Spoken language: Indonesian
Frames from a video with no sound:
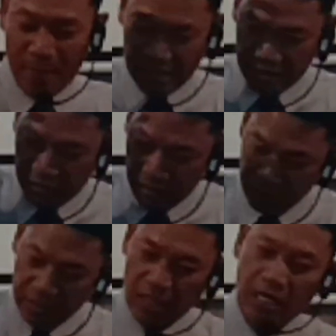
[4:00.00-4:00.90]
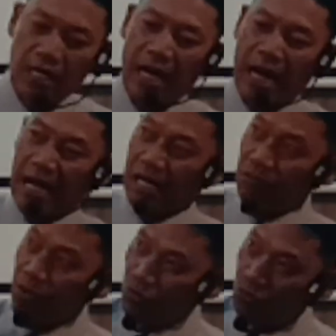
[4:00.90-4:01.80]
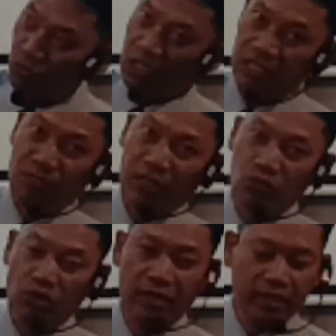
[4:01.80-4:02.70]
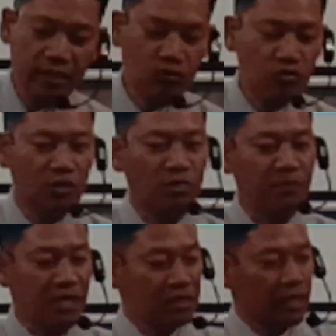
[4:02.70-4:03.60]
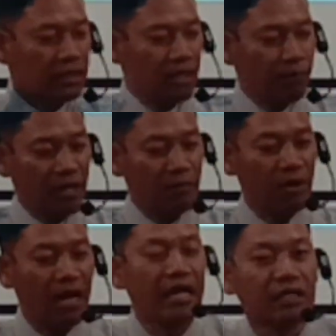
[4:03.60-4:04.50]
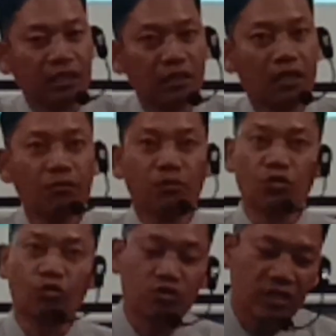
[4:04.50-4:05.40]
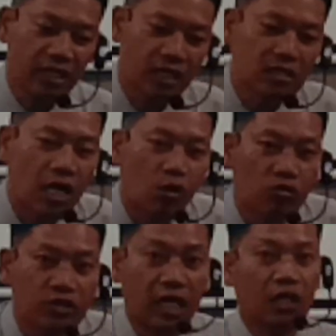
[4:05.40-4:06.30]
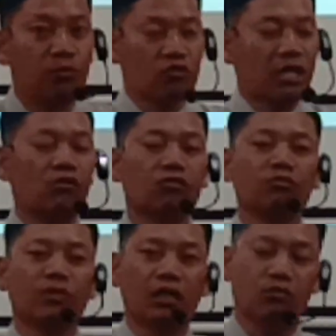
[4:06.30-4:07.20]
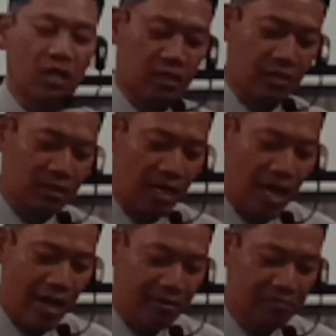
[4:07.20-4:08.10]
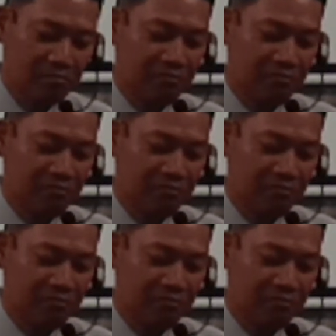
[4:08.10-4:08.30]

pasti dia akan berurusan sama Tuhan. Itu sebabnya saya tidak pernah berani berurusan dengan Saul, sekalipun Saul melakukan kesalahan.